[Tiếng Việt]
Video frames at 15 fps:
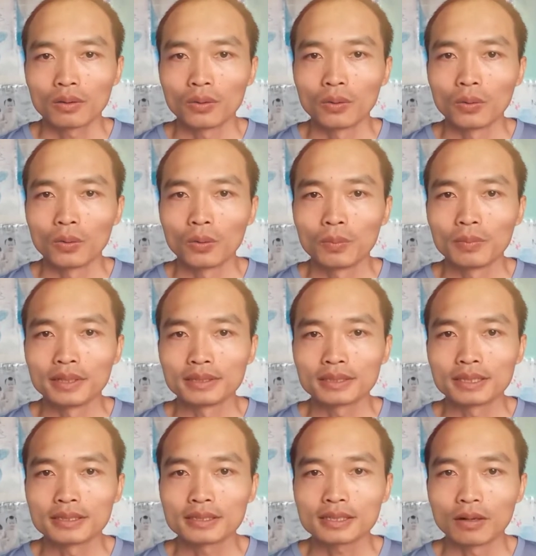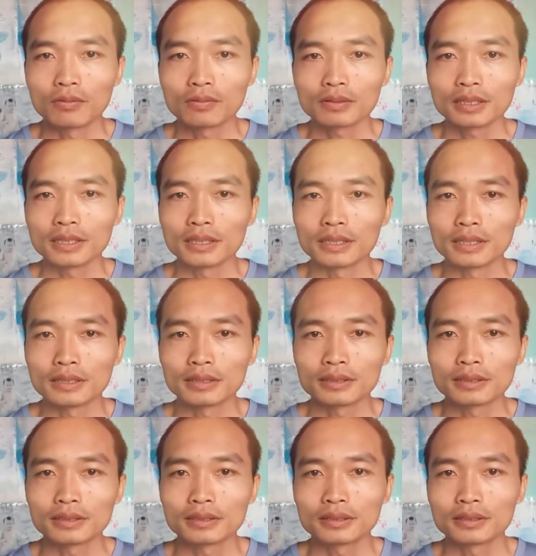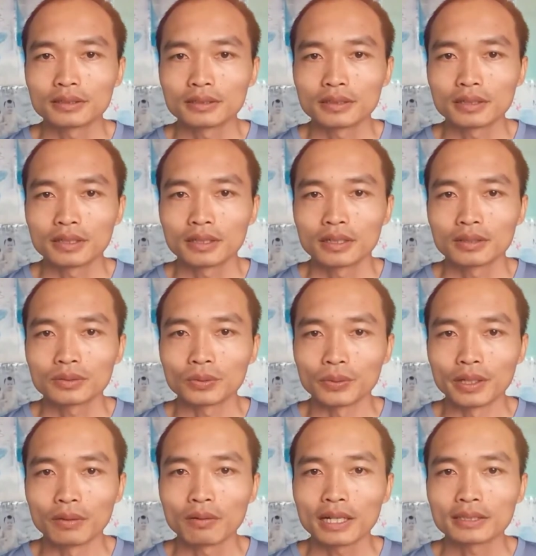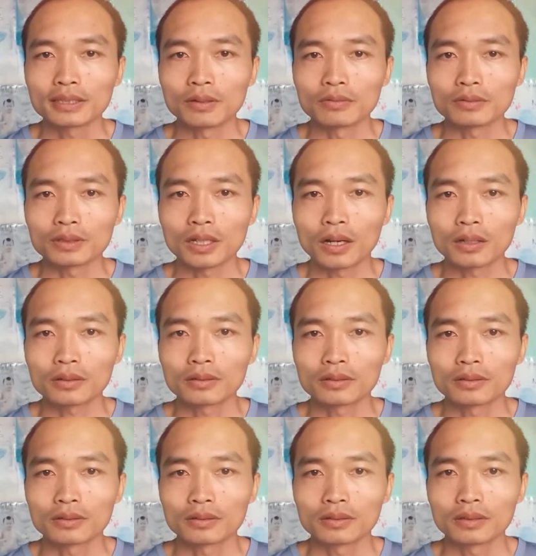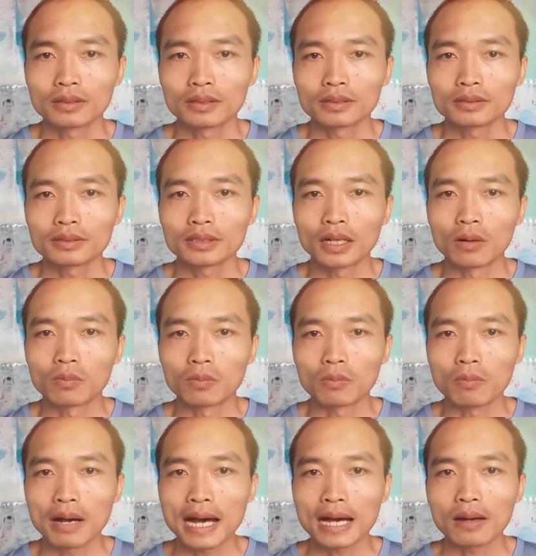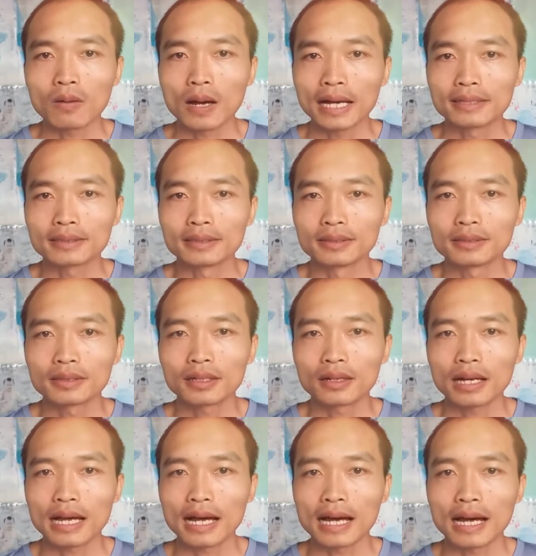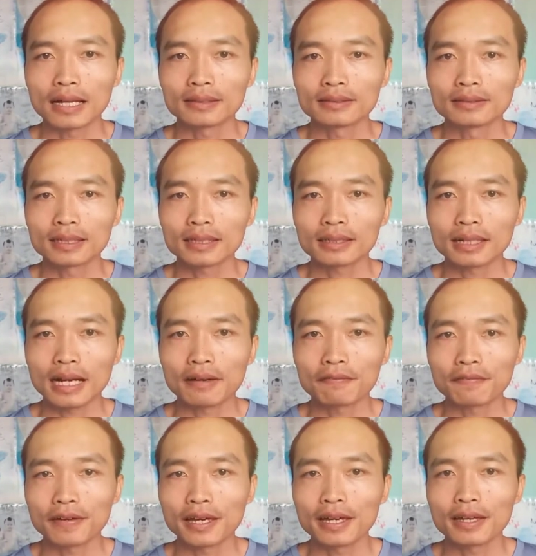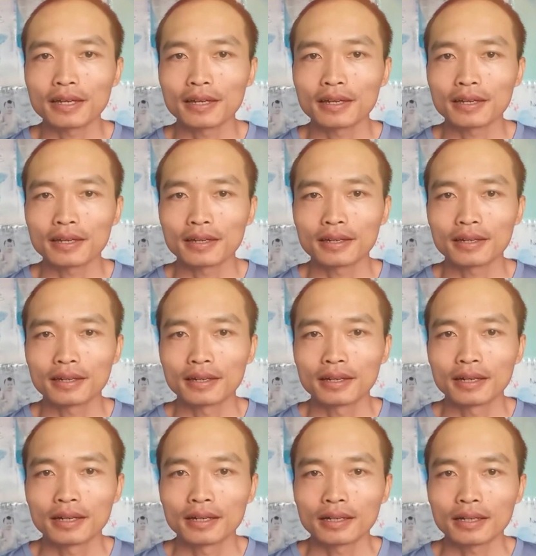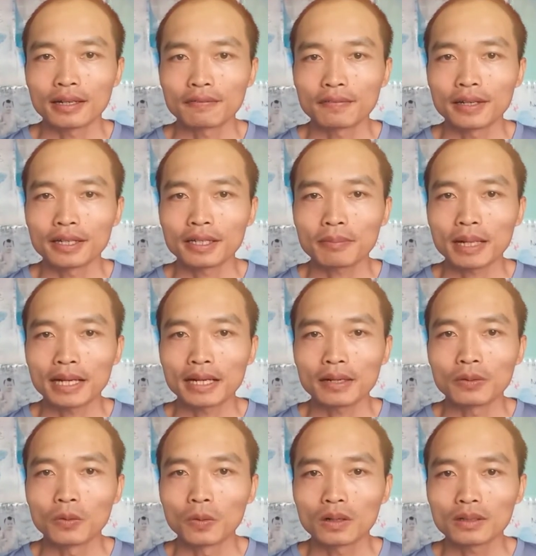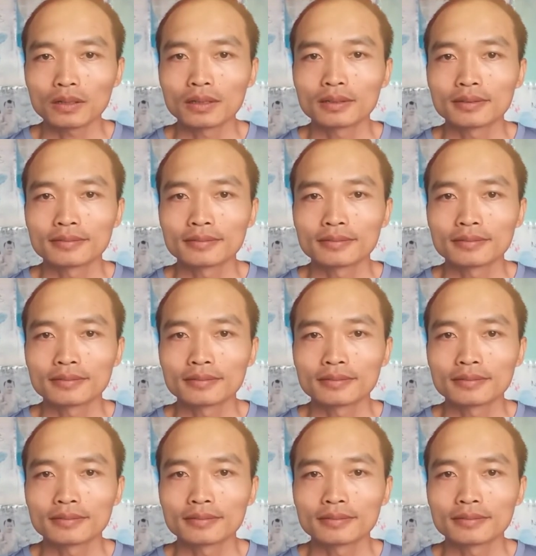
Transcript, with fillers: Khu mình sinh sống thì chủ yếu là trồng trọt, trồng ba loại chính, đó là thứ nhất cà phê. Cà phê các bạn hãy uống.